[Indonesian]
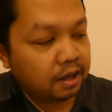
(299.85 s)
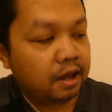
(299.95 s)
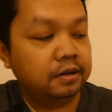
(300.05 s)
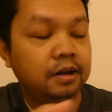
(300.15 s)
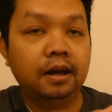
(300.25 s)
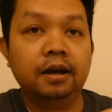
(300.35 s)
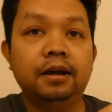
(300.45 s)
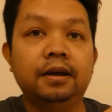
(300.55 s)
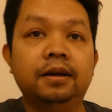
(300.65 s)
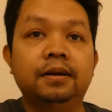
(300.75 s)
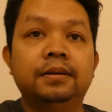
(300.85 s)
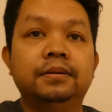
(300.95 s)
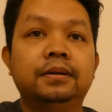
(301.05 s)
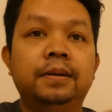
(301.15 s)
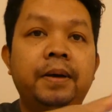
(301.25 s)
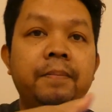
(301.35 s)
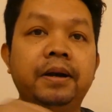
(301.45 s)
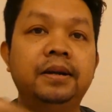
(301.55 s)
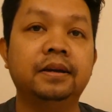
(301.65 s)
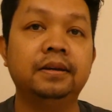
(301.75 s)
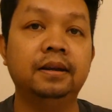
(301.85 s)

ada apa padang